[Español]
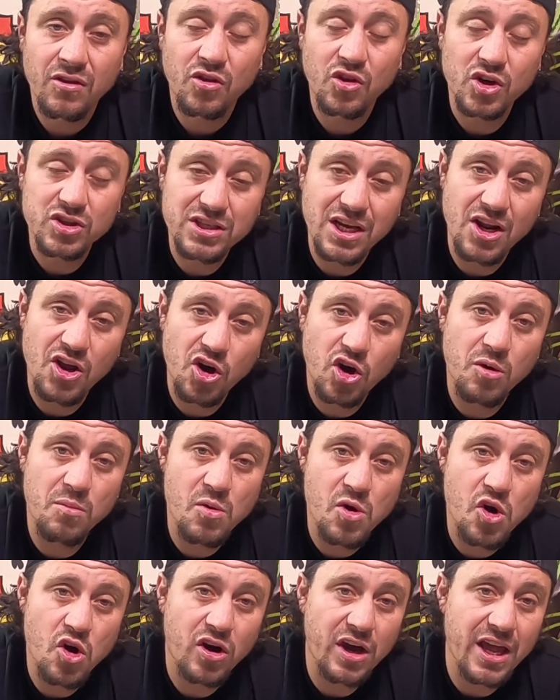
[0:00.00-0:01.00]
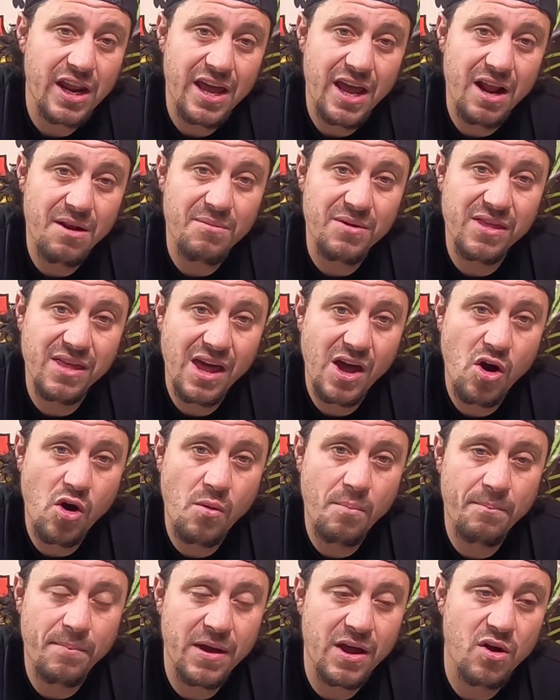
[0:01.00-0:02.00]
no salió como yo quería el
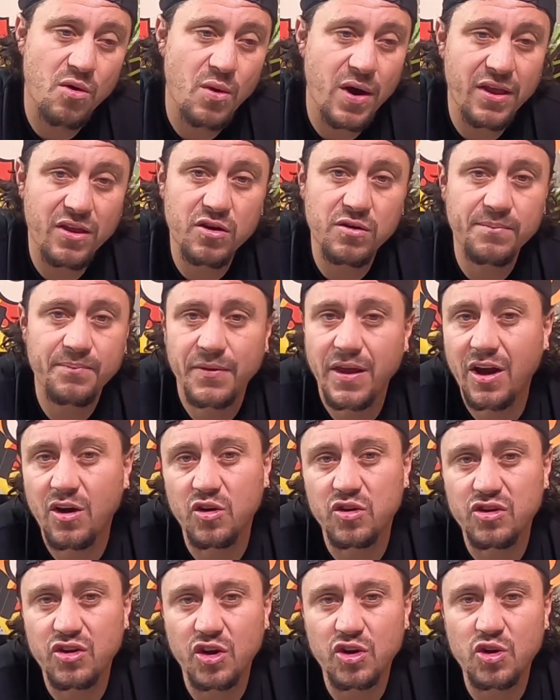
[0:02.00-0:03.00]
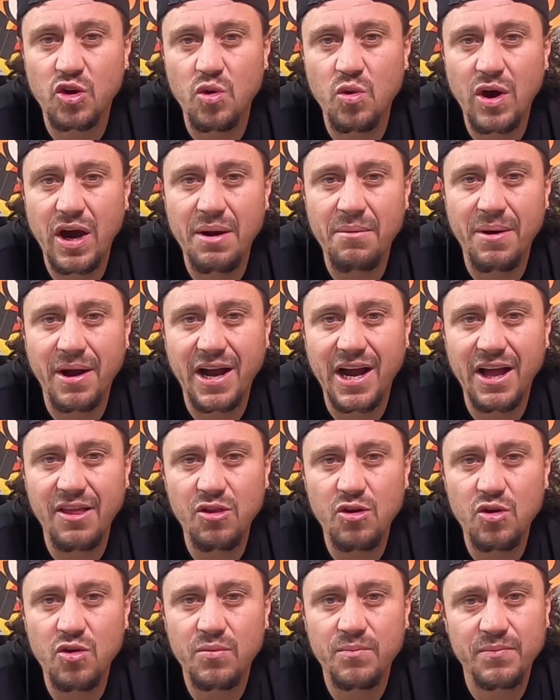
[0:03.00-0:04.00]
video, pero bueno, encontré otro lugar
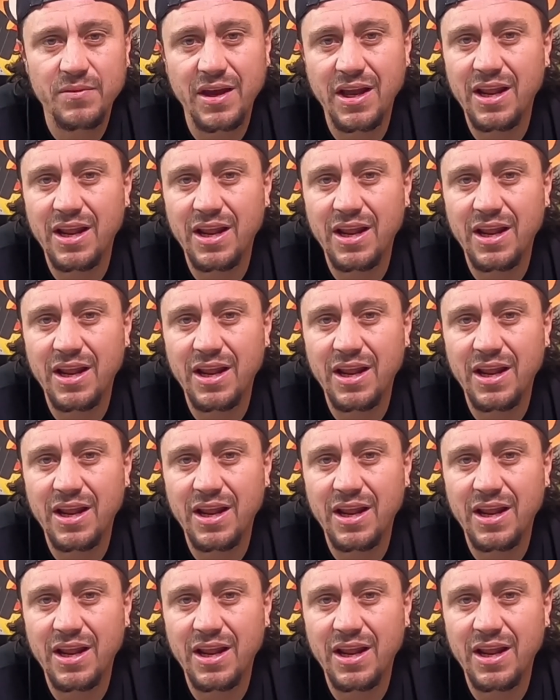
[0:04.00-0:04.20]
bacano.